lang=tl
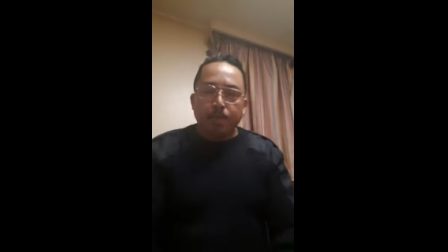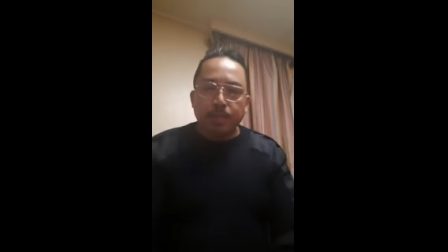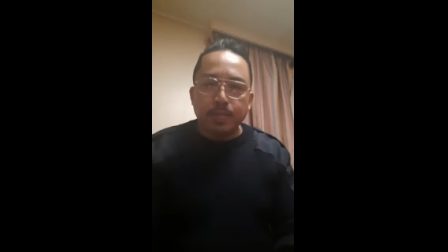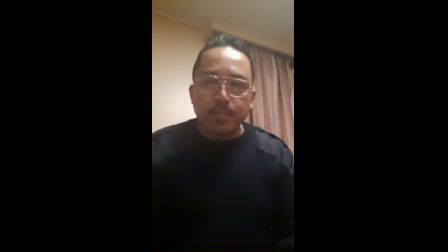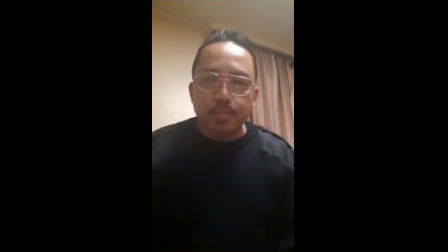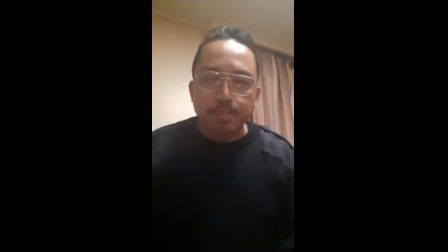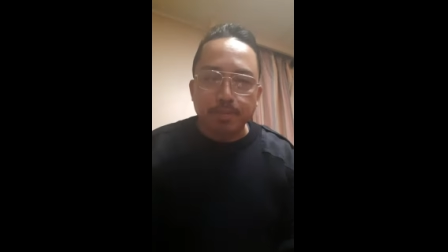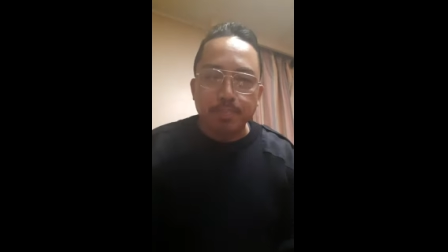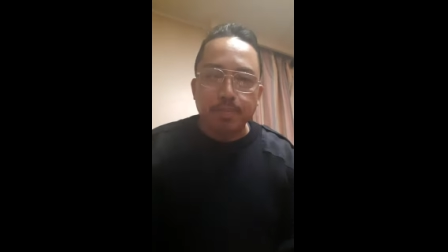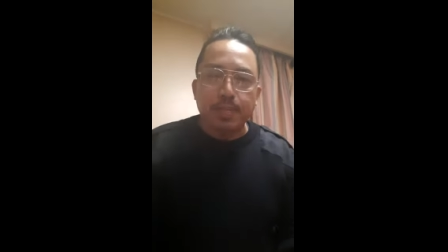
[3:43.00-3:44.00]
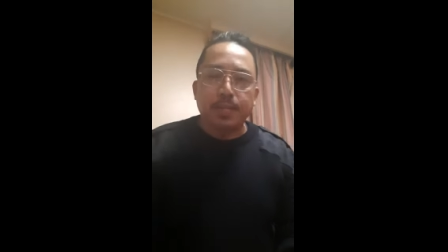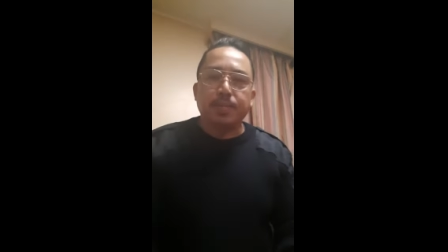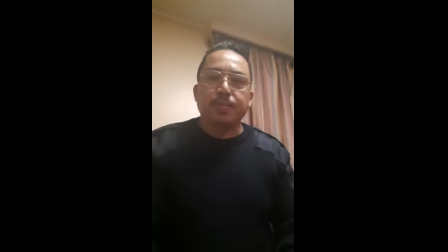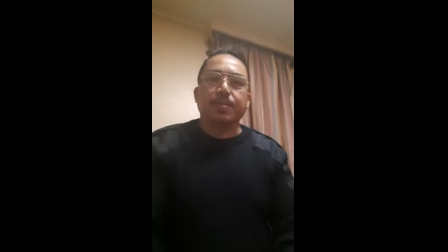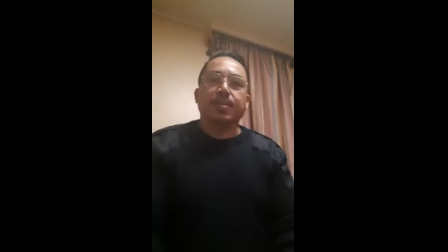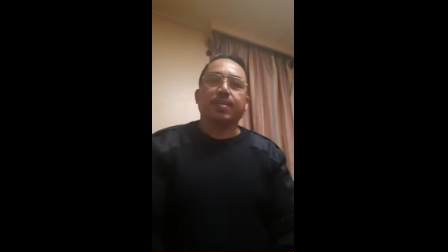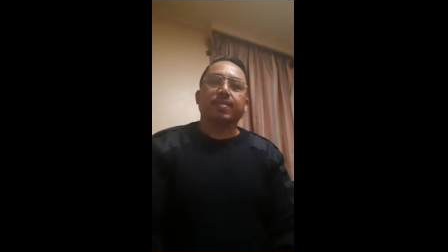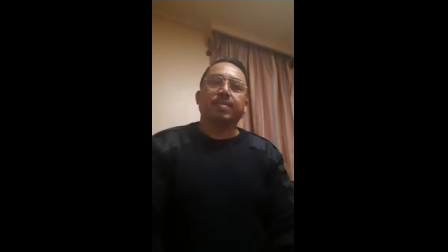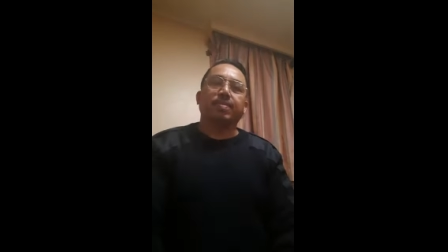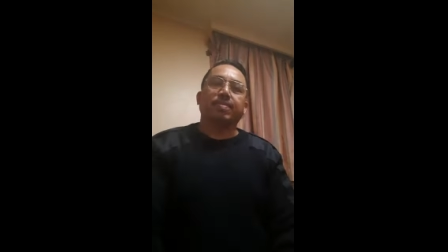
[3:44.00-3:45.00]
dinis-approve nila yon
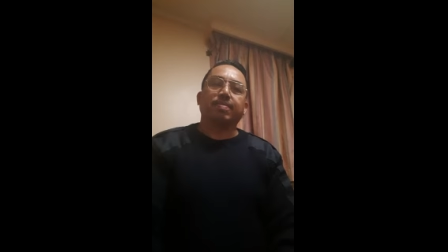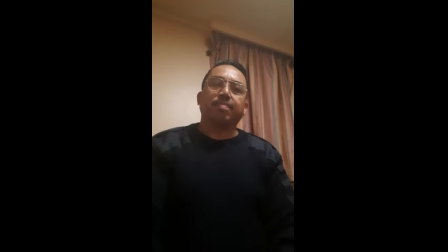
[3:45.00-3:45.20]
guys, no?